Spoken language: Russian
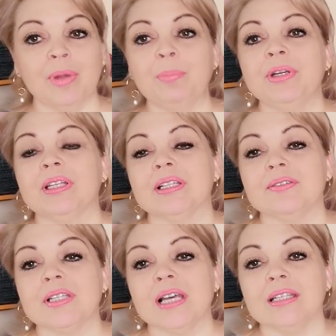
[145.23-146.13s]

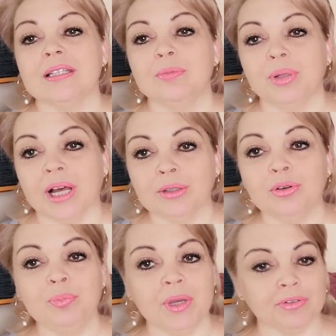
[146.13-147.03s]
попытка связать
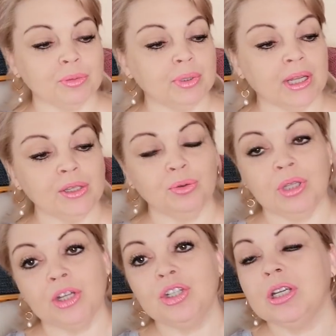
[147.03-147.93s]
планку, первая была
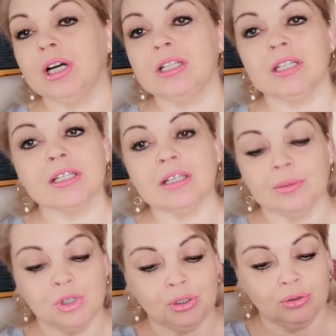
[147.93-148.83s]
неудачной, хотя
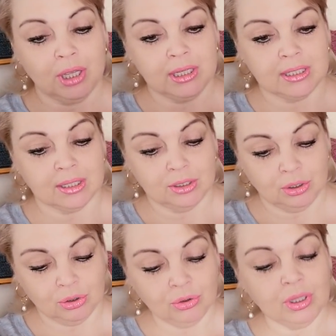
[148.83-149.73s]
самое, что у меня есть
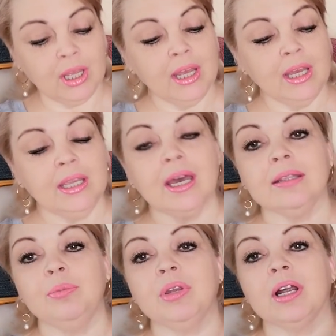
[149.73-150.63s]
традиционное,
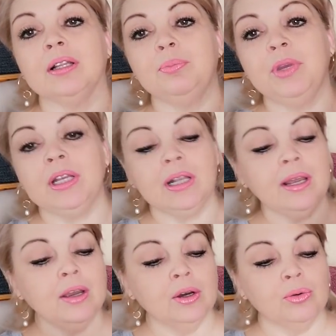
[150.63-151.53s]
я набирала
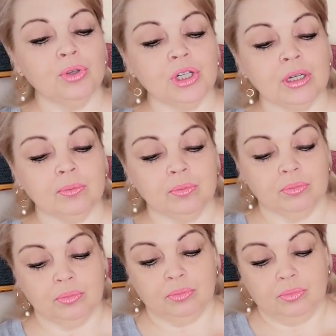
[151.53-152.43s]
петли уже
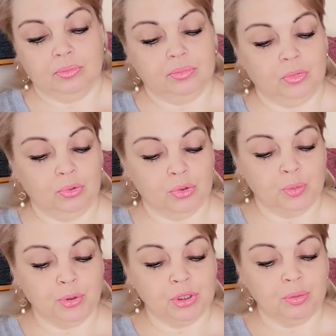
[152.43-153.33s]
ну,
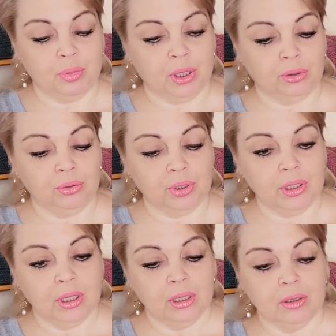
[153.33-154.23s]
способом,
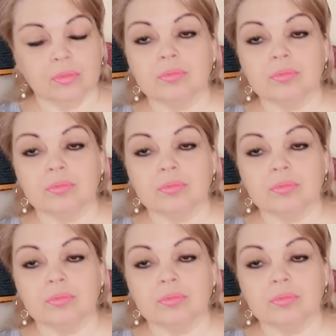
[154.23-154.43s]
который